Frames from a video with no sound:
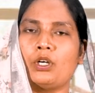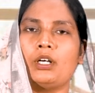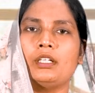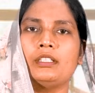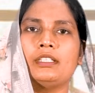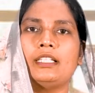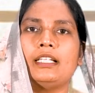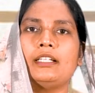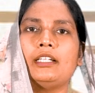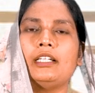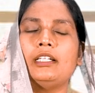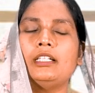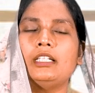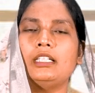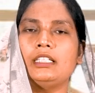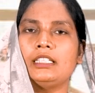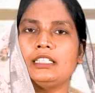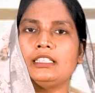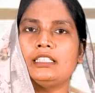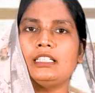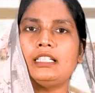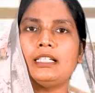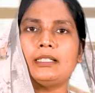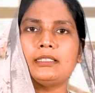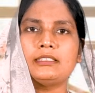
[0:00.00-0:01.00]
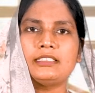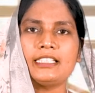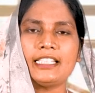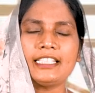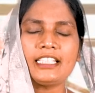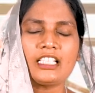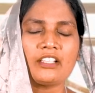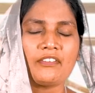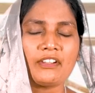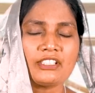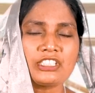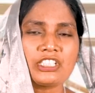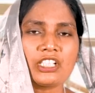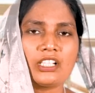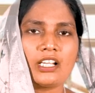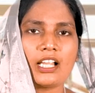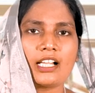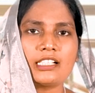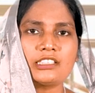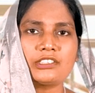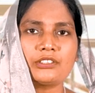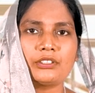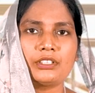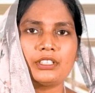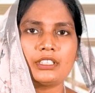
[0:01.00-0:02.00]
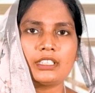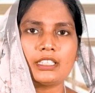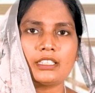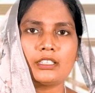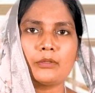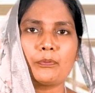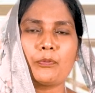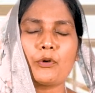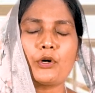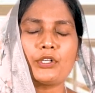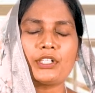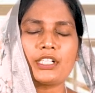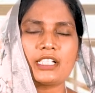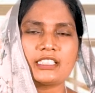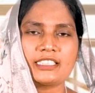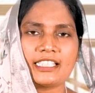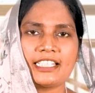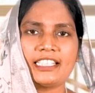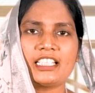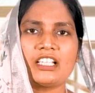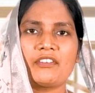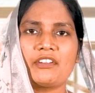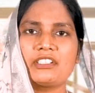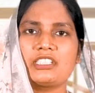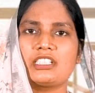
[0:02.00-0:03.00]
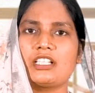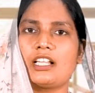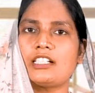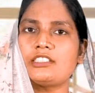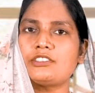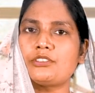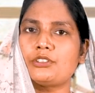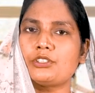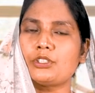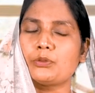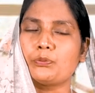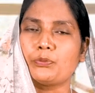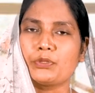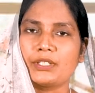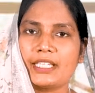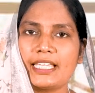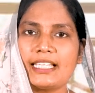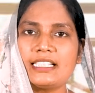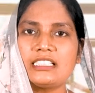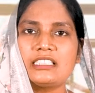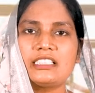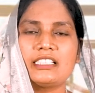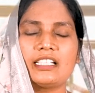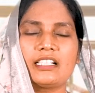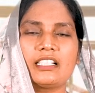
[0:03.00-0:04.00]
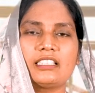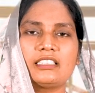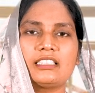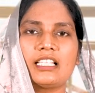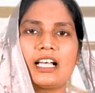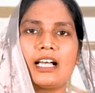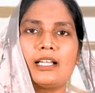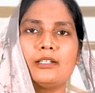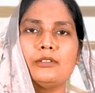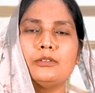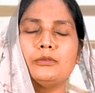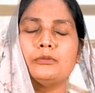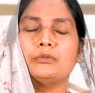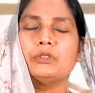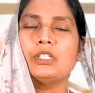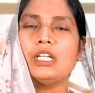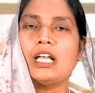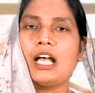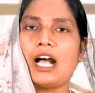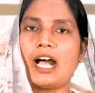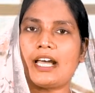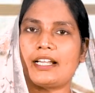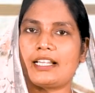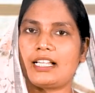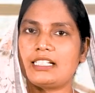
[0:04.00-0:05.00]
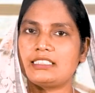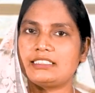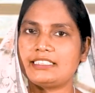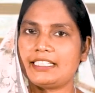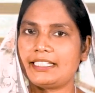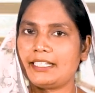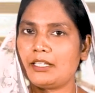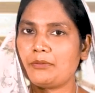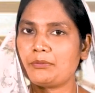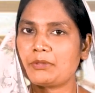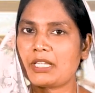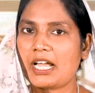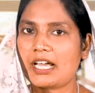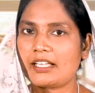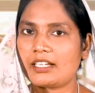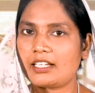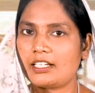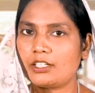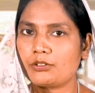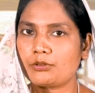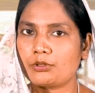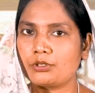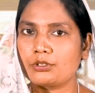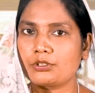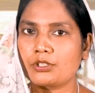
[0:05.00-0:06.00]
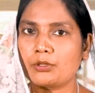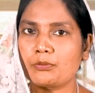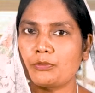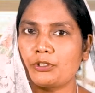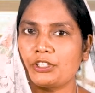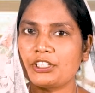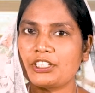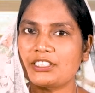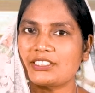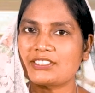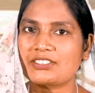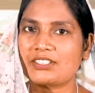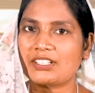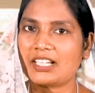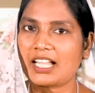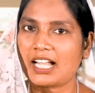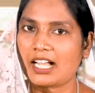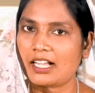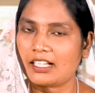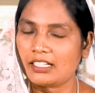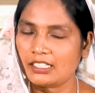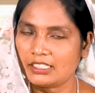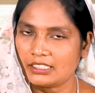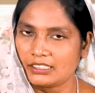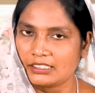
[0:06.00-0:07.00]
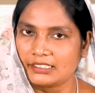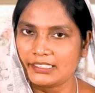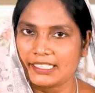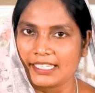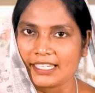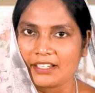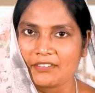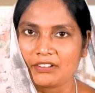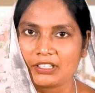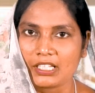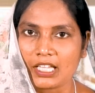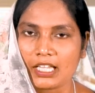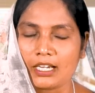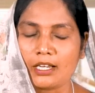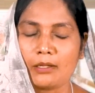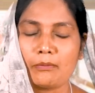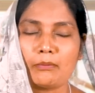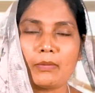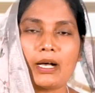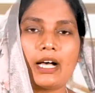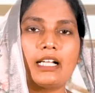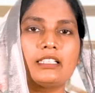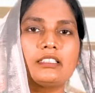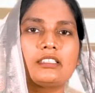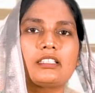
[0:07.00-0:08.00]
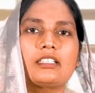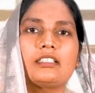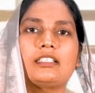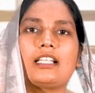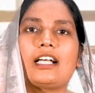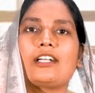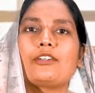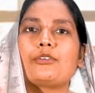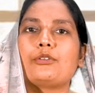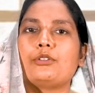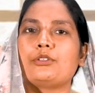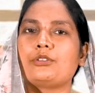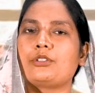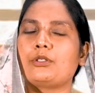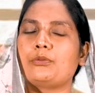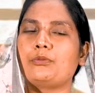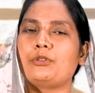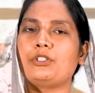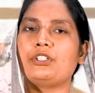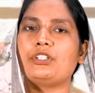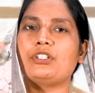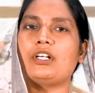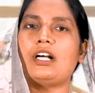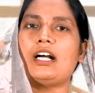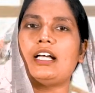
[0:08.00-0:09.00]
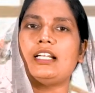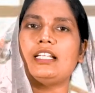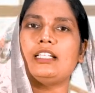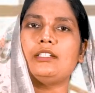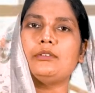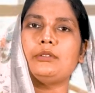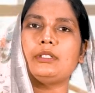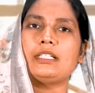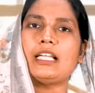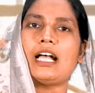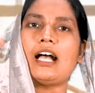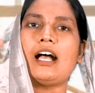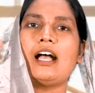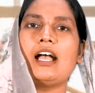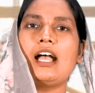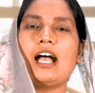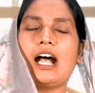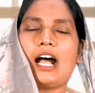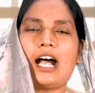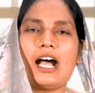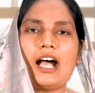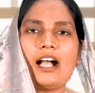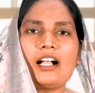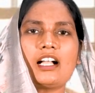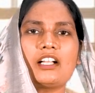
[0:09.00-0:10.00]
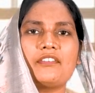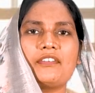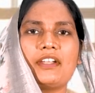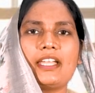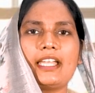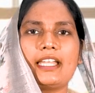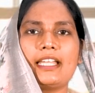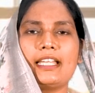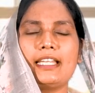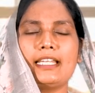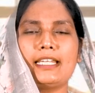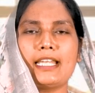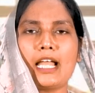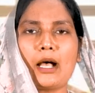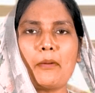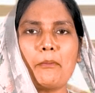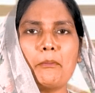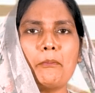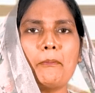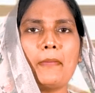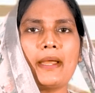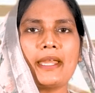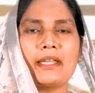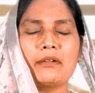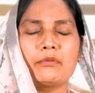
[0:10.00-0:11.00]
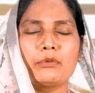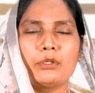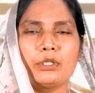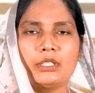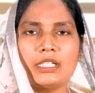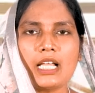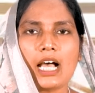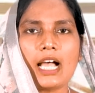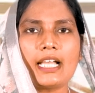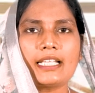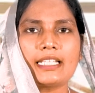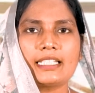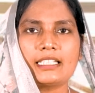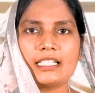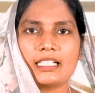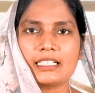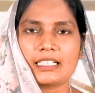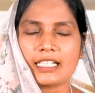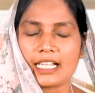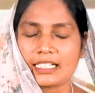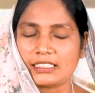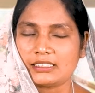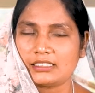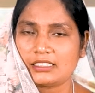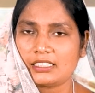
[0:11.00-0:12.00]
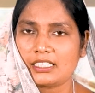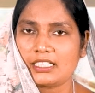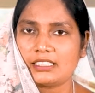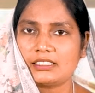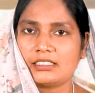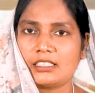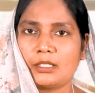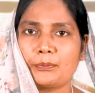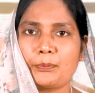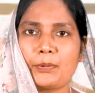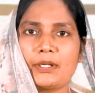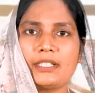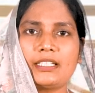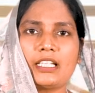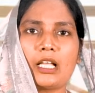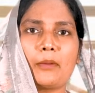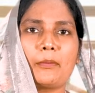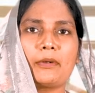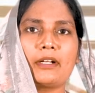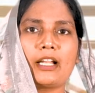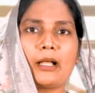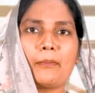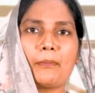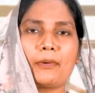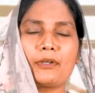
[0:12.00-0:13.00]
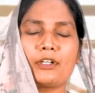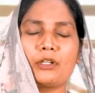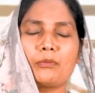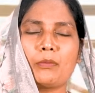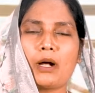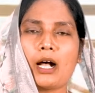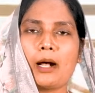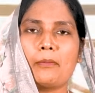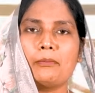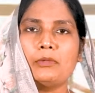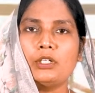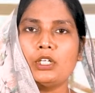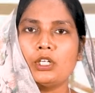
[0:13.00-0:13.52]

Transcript: அந்த இதில் ஜெயிக்க வச்சிடலான்னு சொல்லிட்டு அந்த போட்டியில் ஜெயிக்க வச்சிடலான்னு சொல்லிட்டு முயற்சி எடுத்தாலும் ஆனால் ஜெயம் யாரால் கொடுக்க முடியும்னு சொன்னால் தேவனால் மாத்திரம்தான் கொடுக்க முடியும் ஹலலுயா ஆகவே நம்மை உண்டாக்கின கர்த்தரிடத்தில் போயிட்டு நாம் என்ன பண்ணுமா